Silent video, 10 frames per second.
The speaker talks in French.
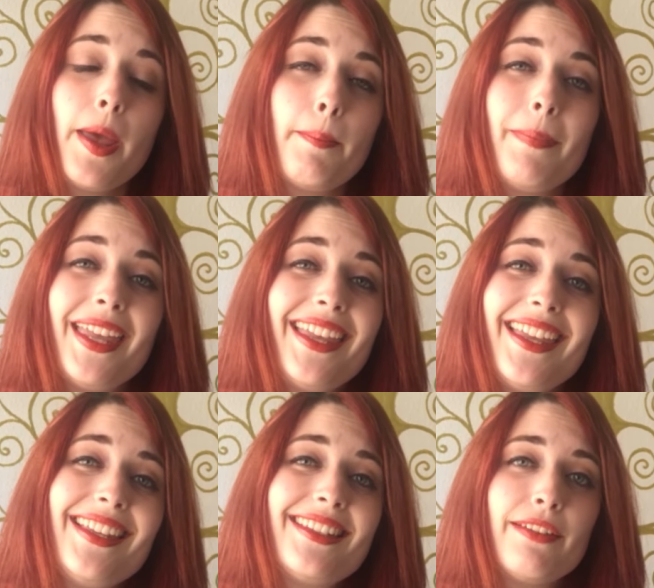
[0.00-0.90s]

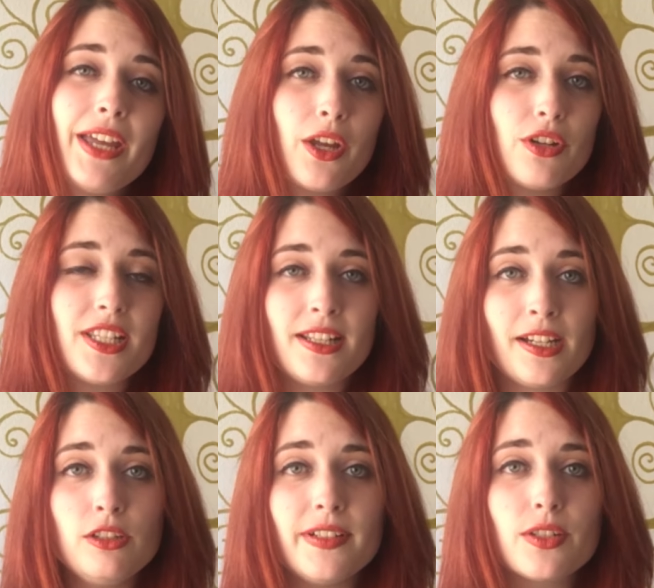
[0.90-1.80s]
Mais il s'avère que le
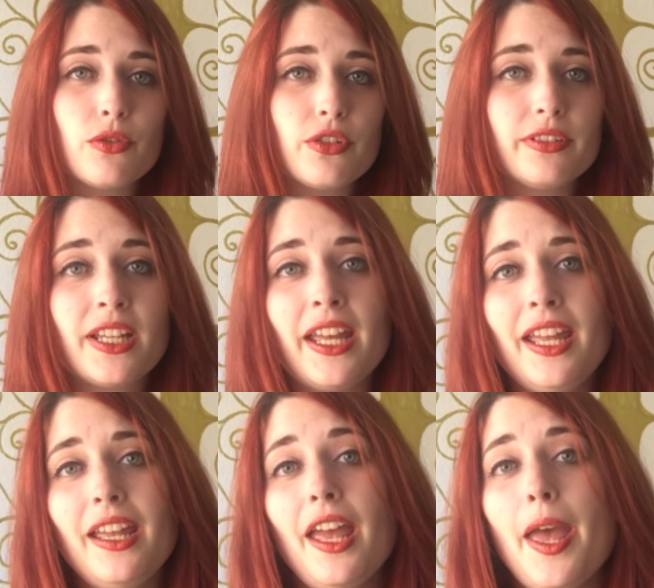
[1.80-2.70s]
scénario va se concentrer
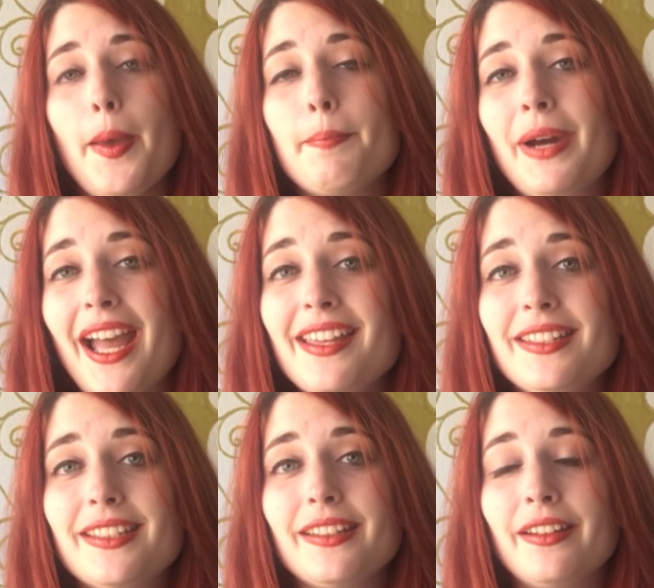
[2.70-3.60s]

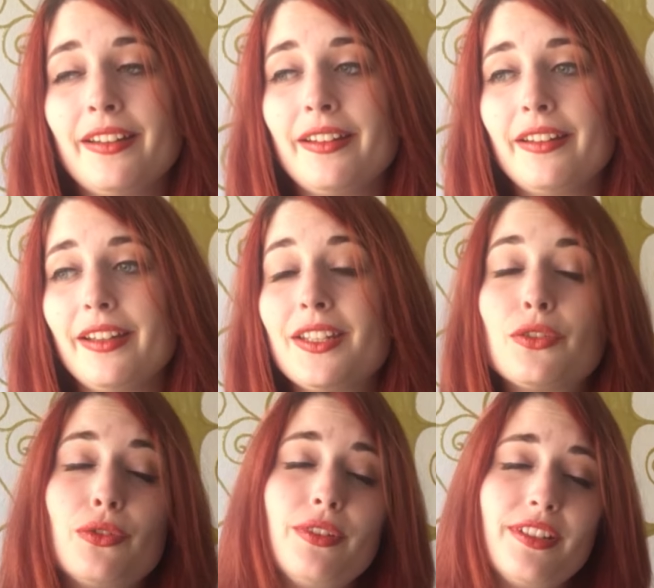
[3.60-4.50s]
presque euh,
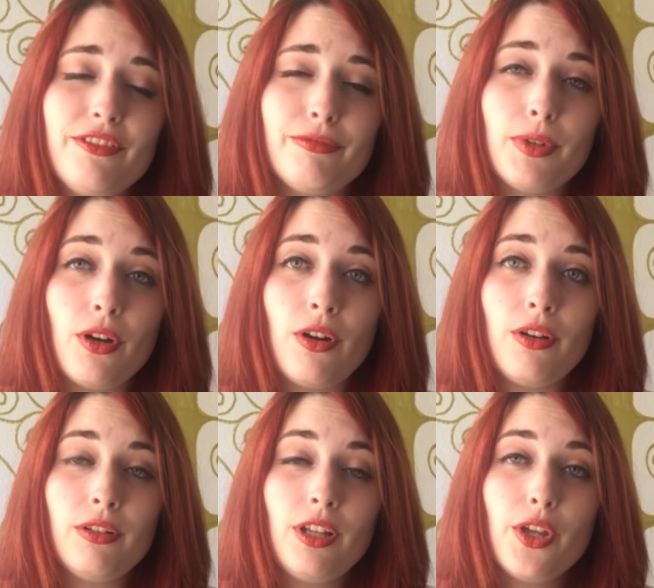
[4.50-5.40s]
exclusivement
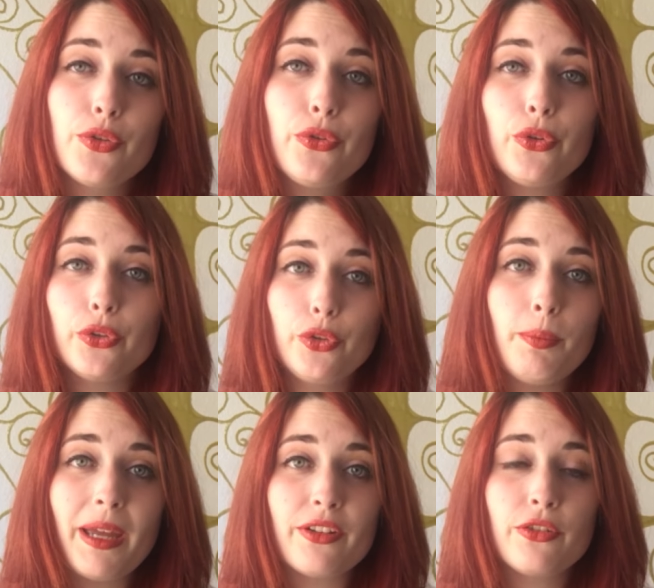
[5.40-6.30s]
sur deux
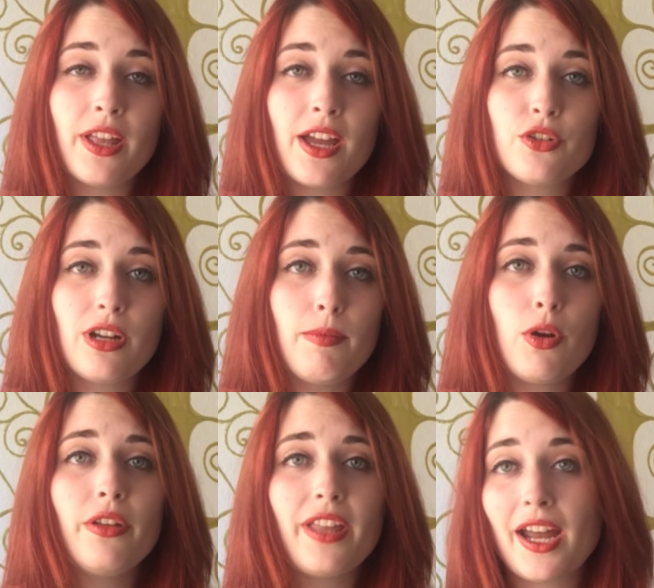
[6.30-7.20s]
personnages de la
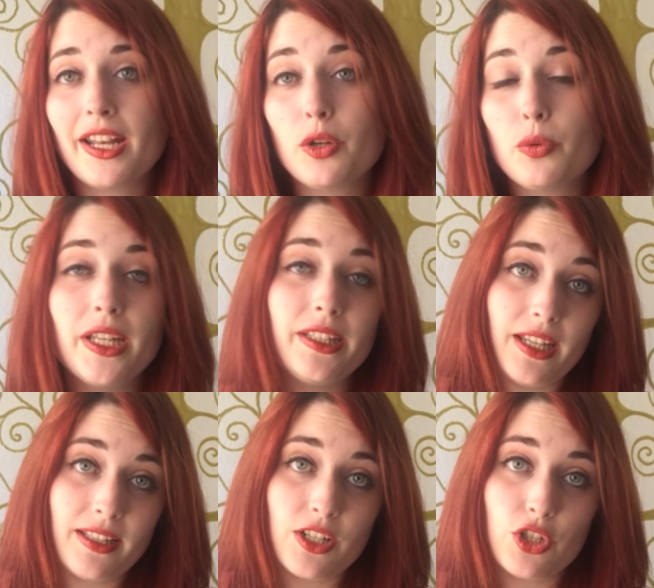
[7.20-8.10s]
bande, Harley Quinn
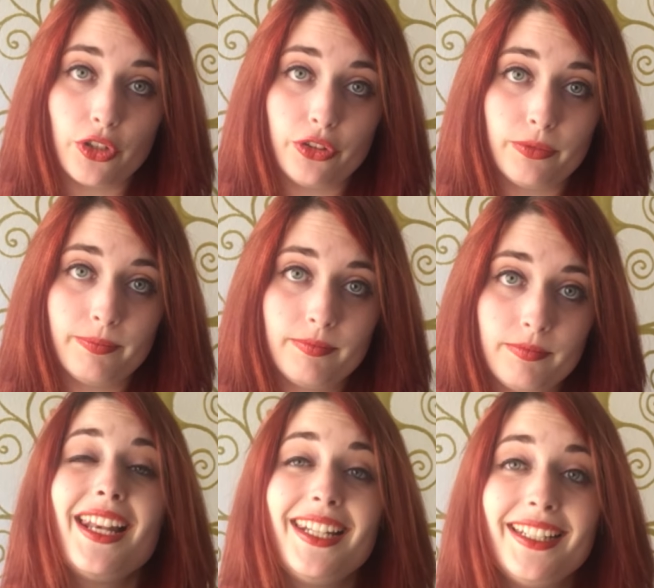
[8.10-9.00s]
et Deadshot.
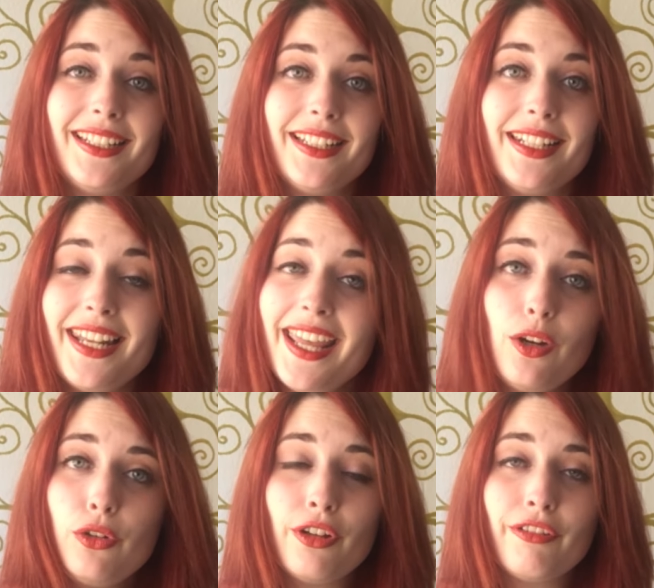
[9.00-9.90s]
Les
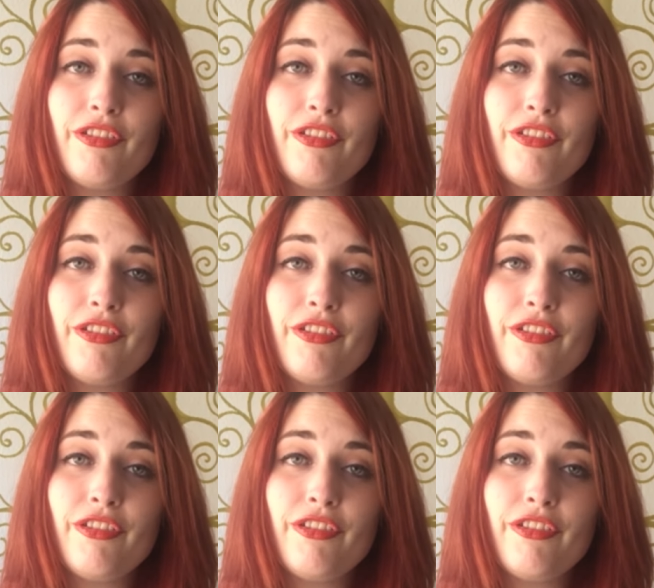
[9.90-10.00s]
héros dans le